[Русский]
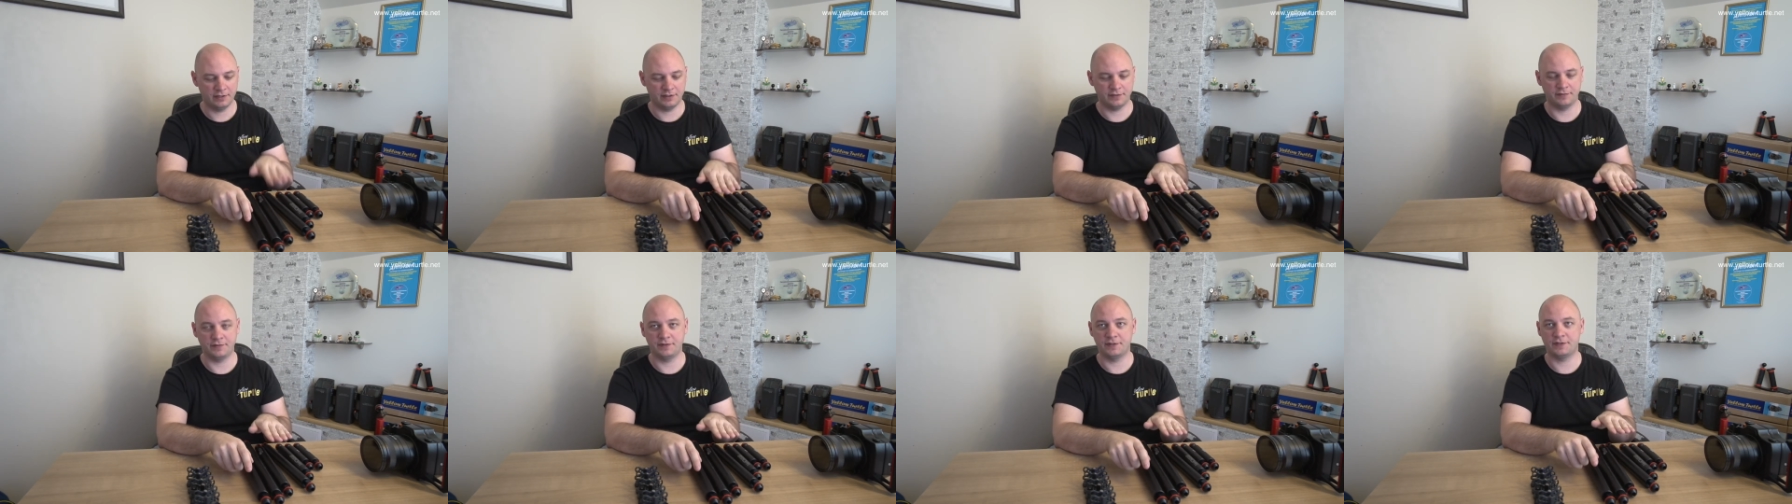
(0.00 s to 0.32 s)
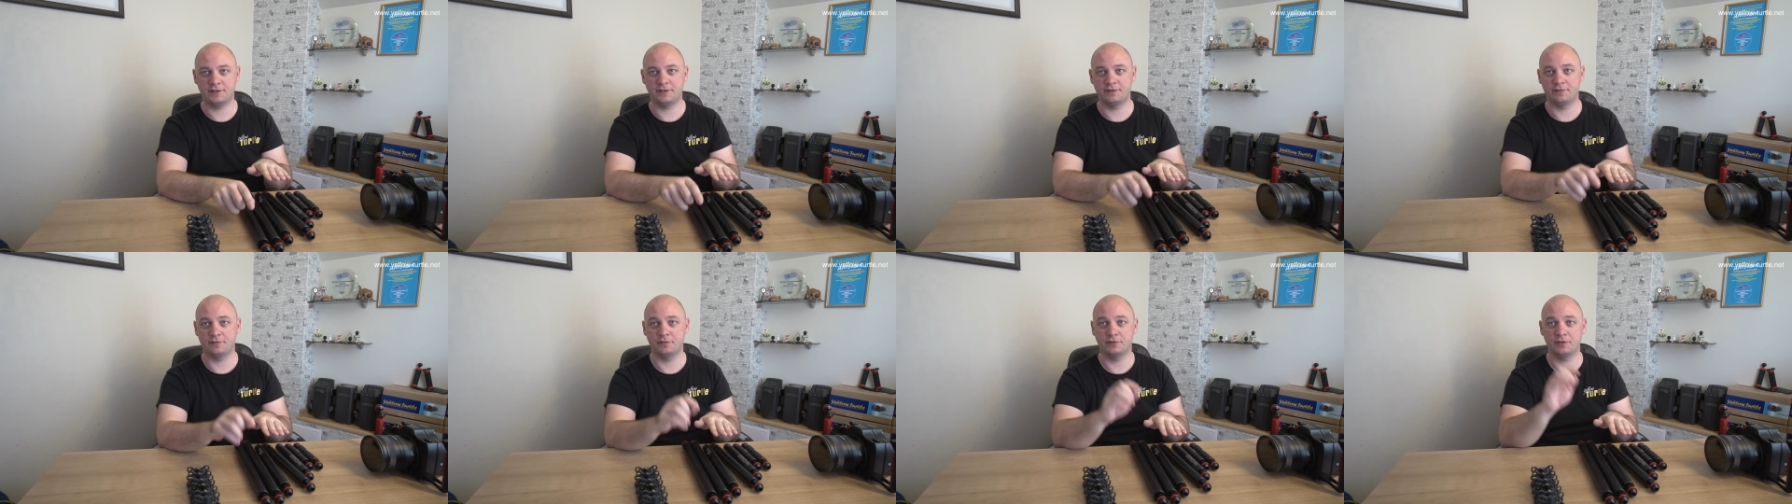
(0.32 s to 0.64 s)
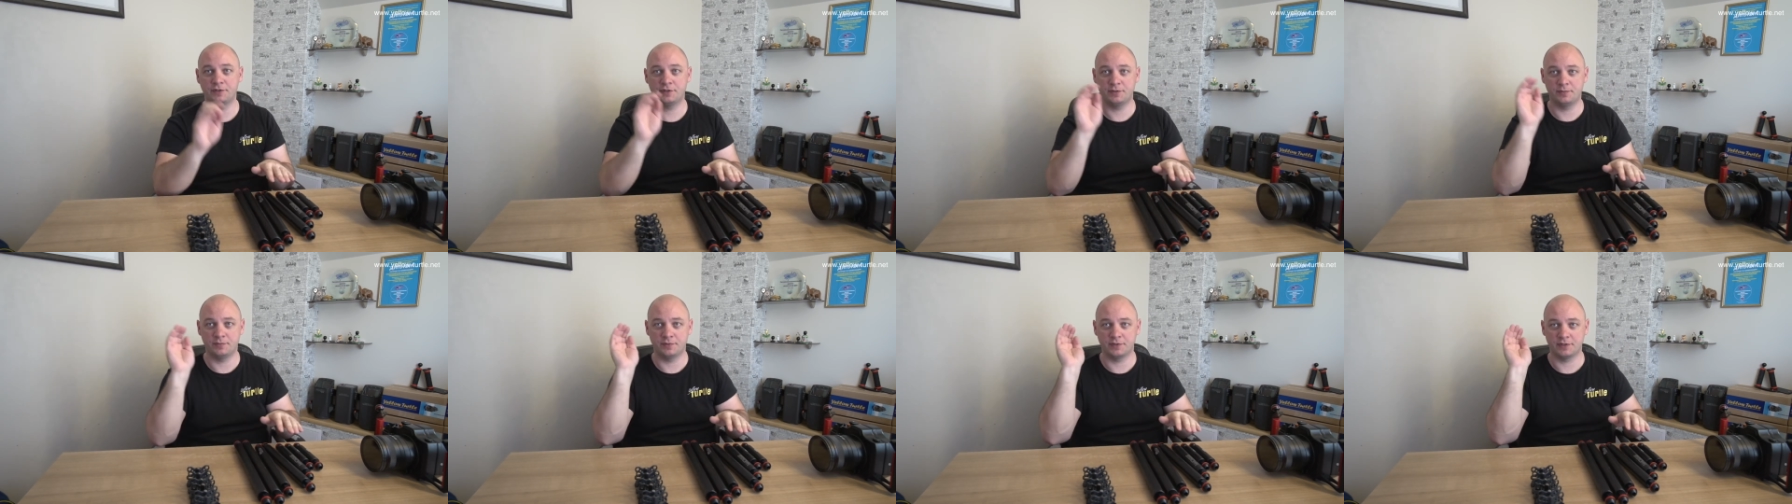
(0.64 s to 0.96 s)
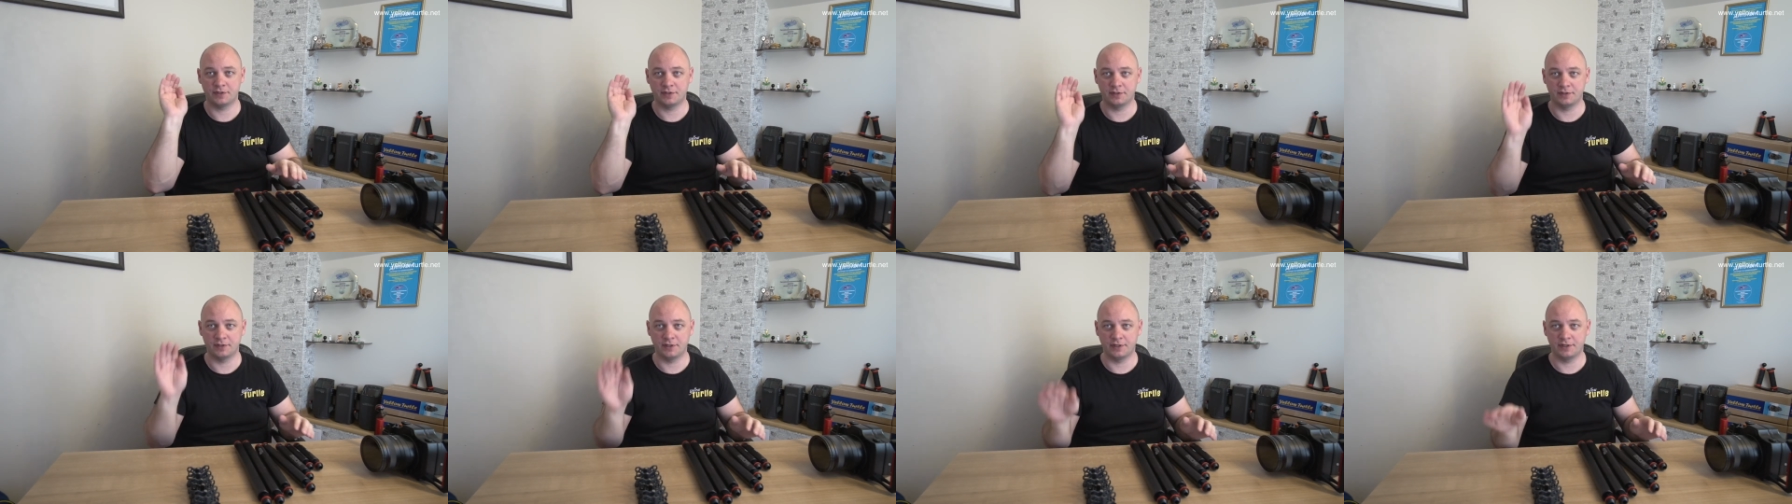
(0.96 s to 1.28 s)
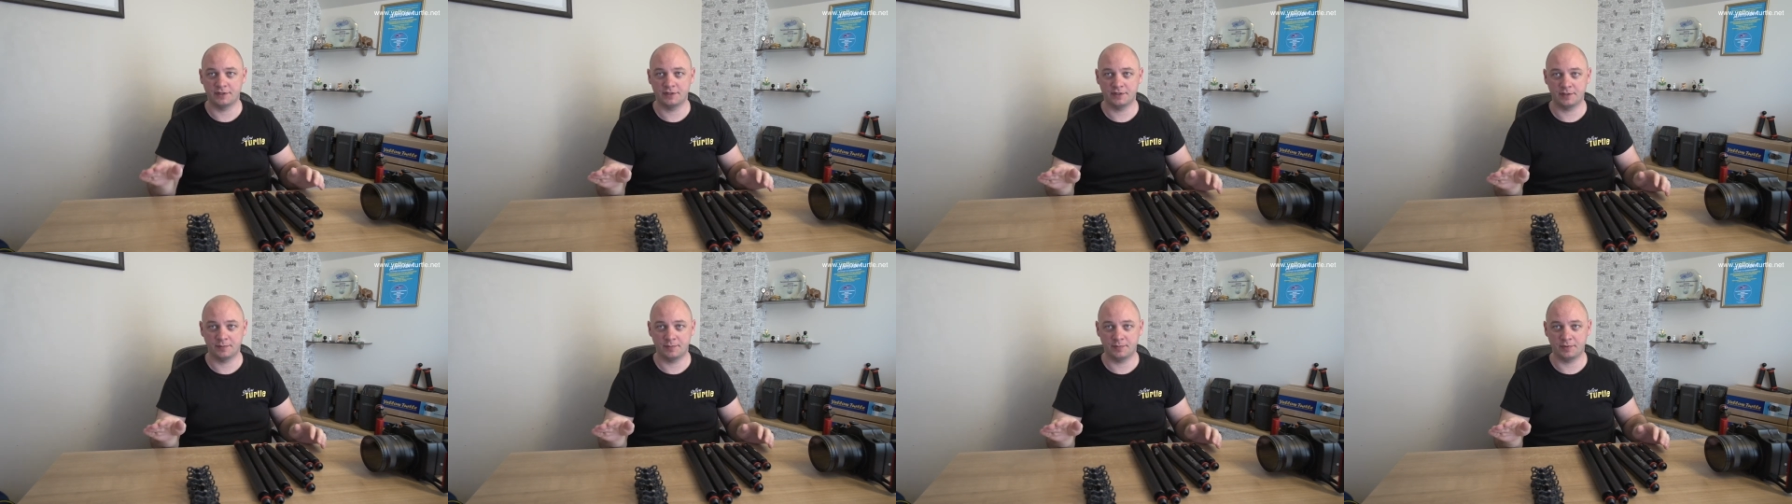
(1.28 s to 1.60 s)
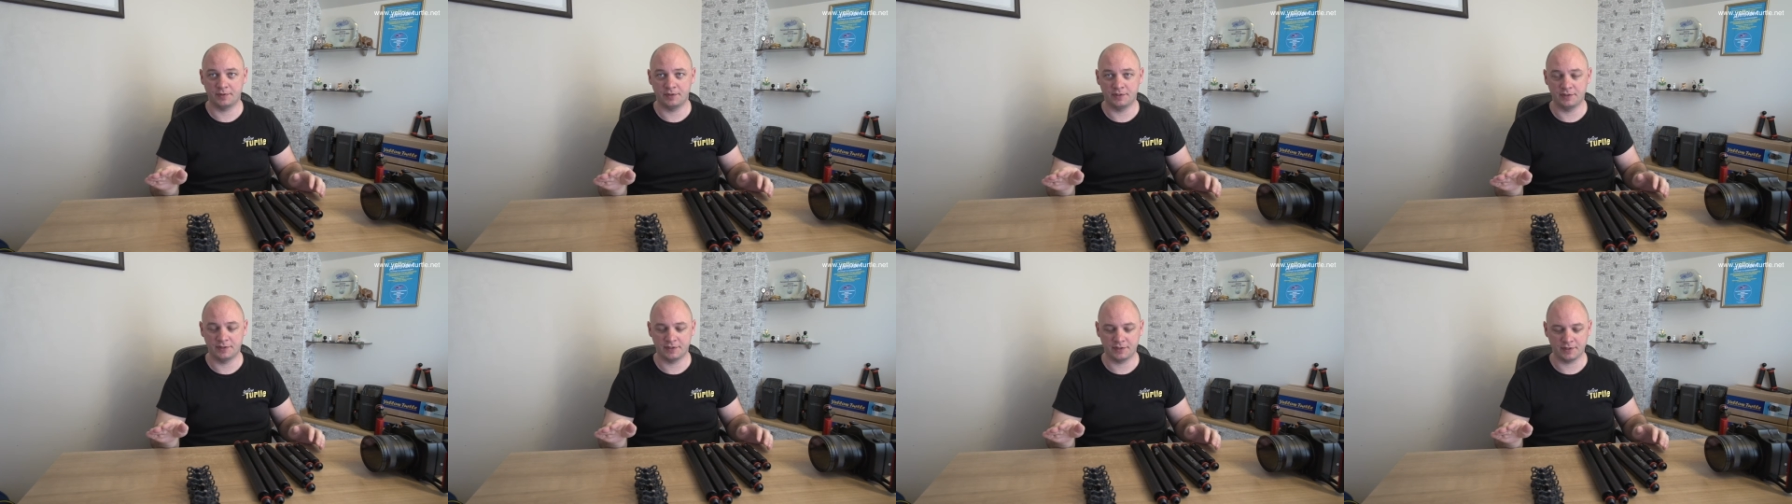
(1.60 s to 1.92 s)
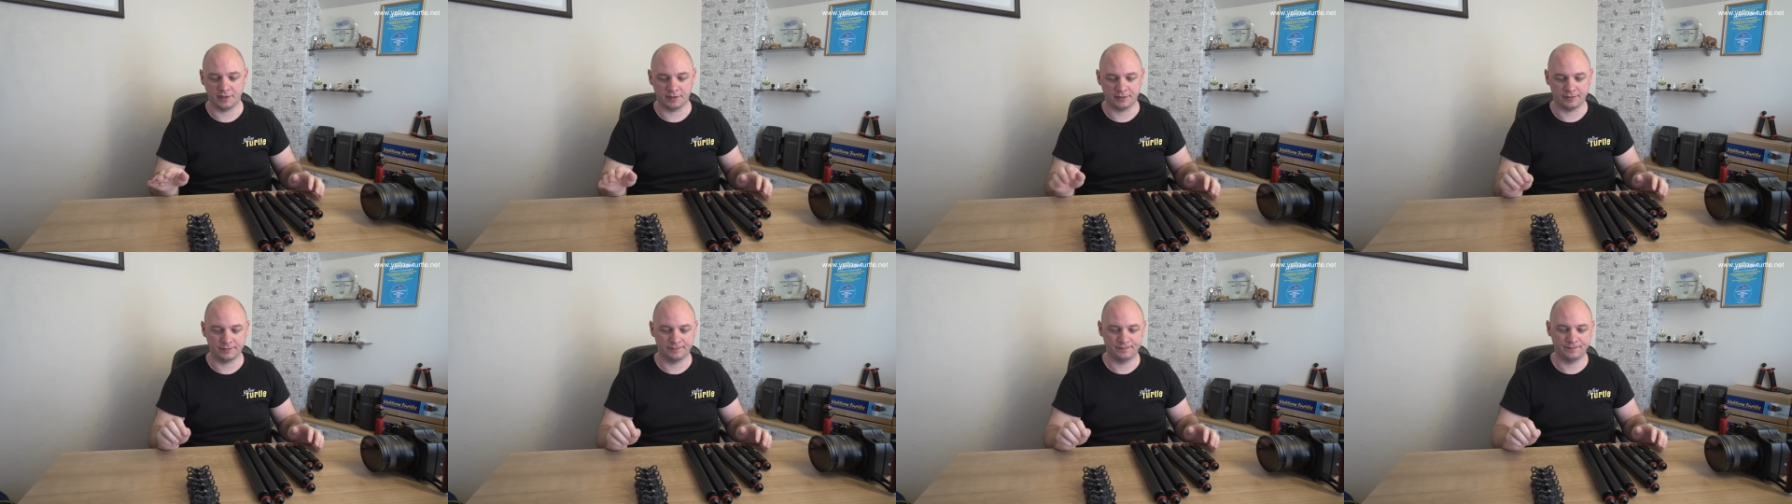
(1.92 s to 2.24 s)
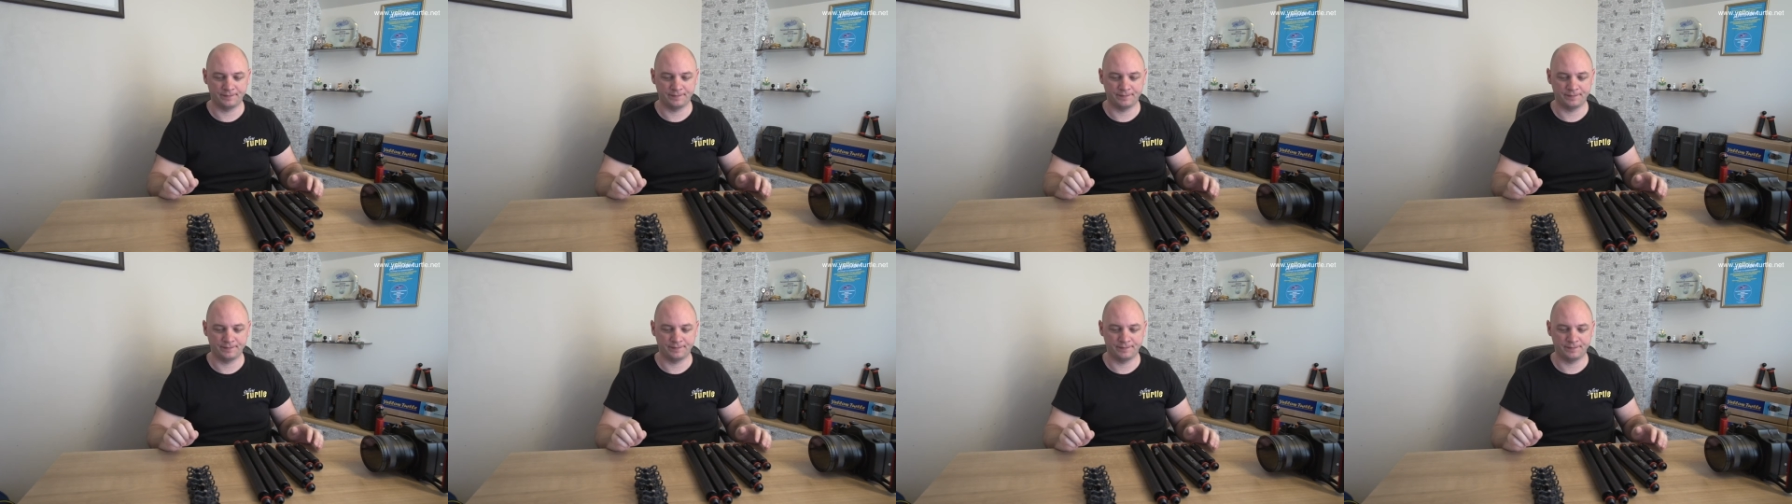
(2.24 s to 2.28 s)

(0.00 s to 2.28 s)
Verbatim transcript: 280 и 350.